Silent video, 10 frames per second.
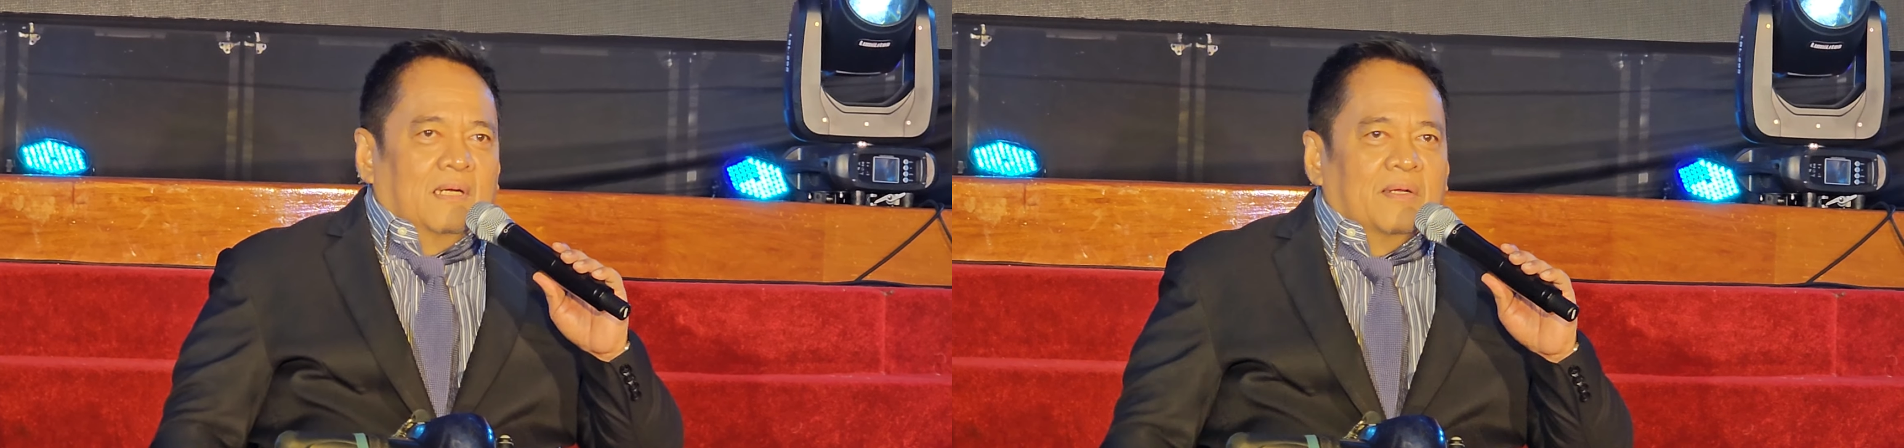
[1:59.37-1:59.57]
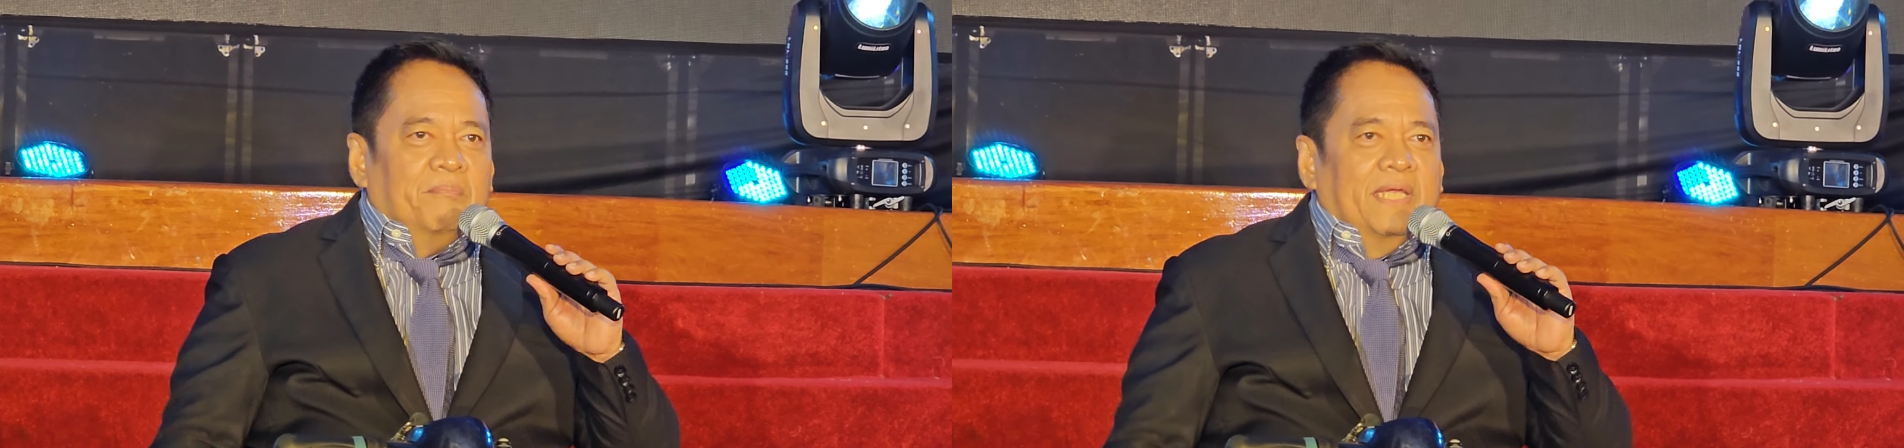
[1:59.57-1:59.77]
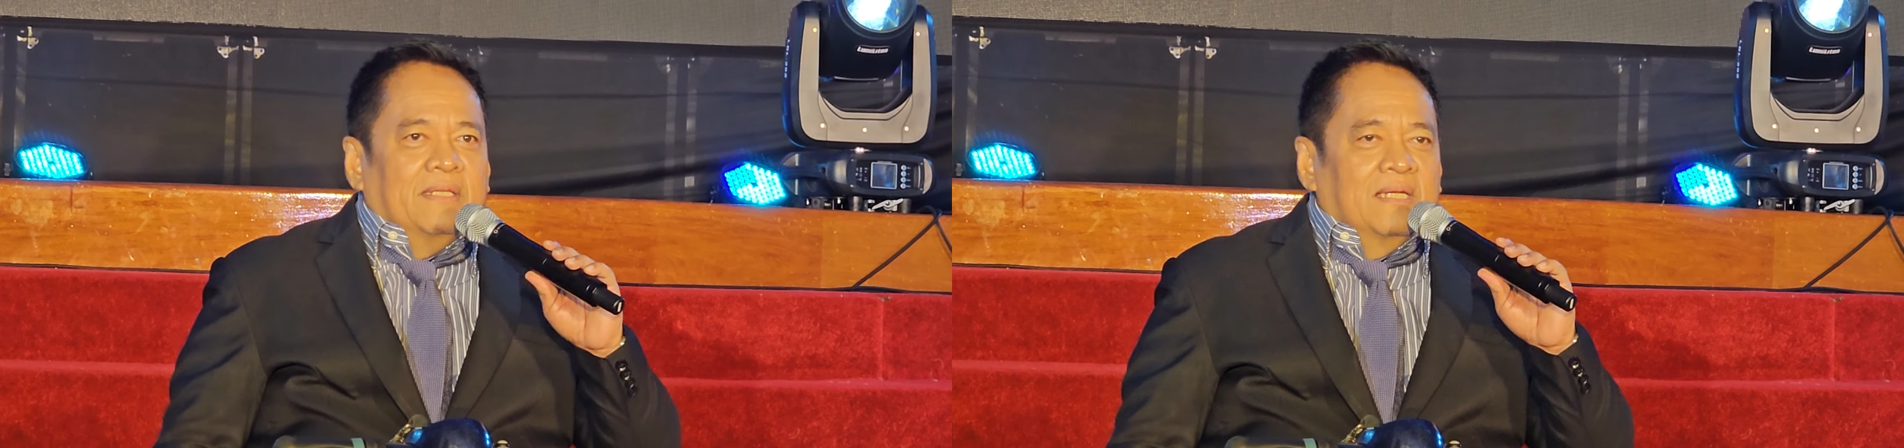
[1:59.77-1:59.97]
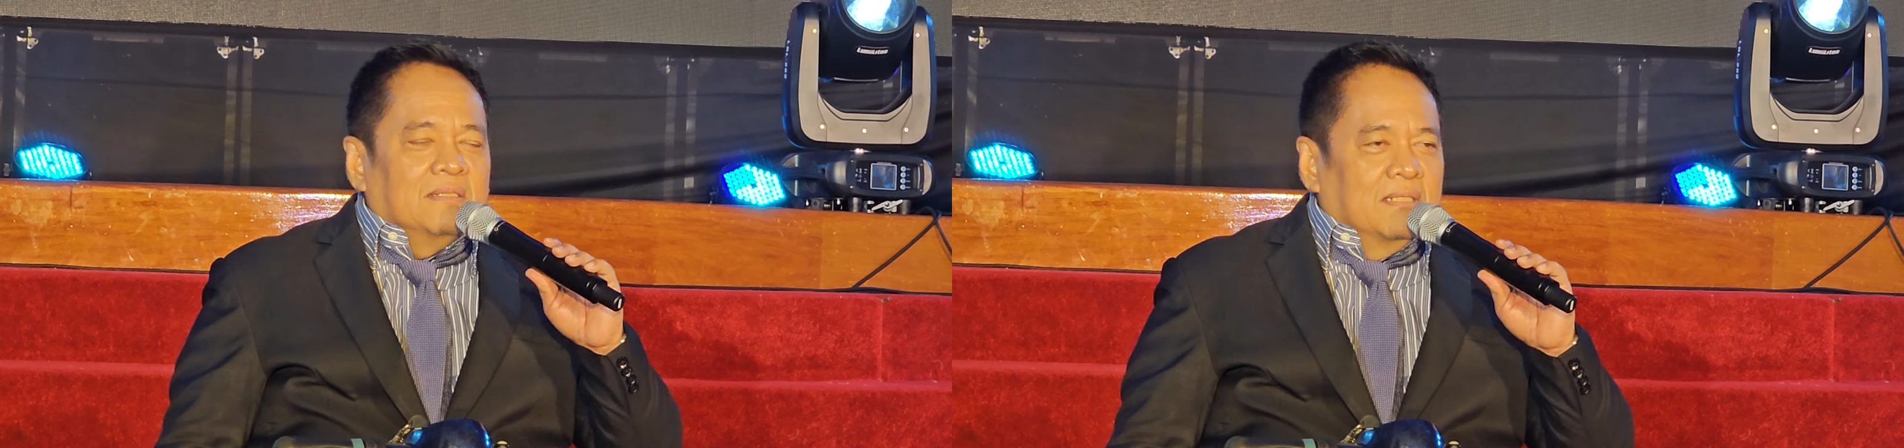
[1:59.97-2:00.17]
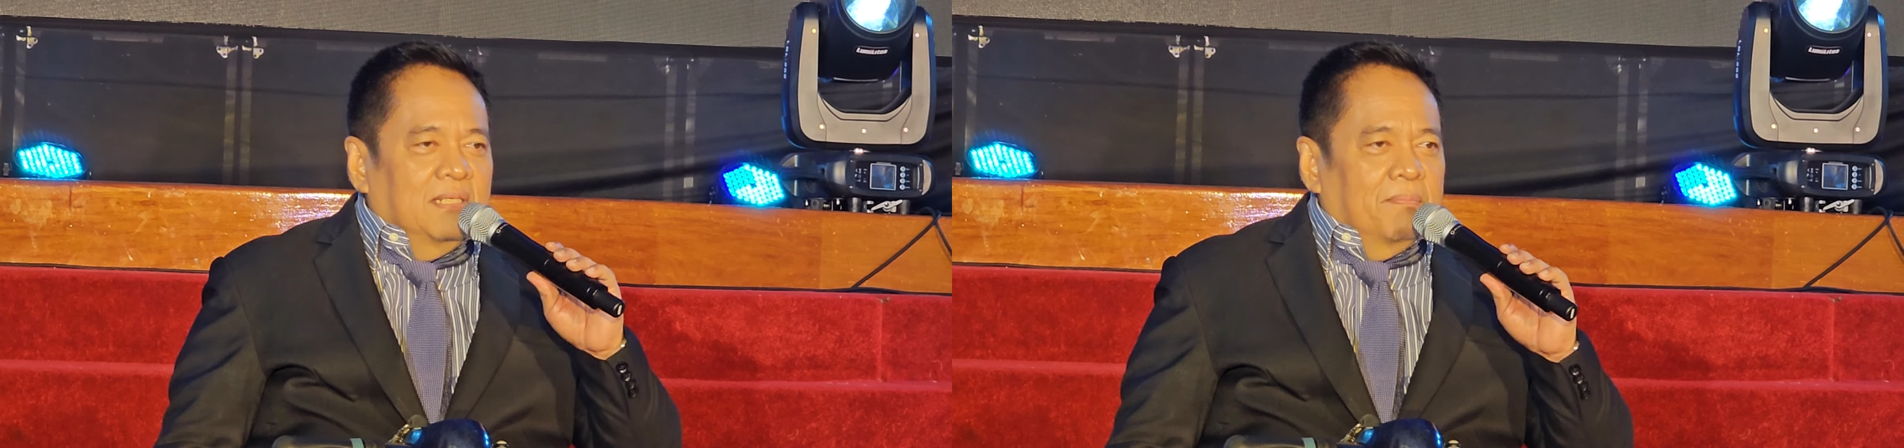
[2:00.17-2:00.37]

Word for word: ang bidding sa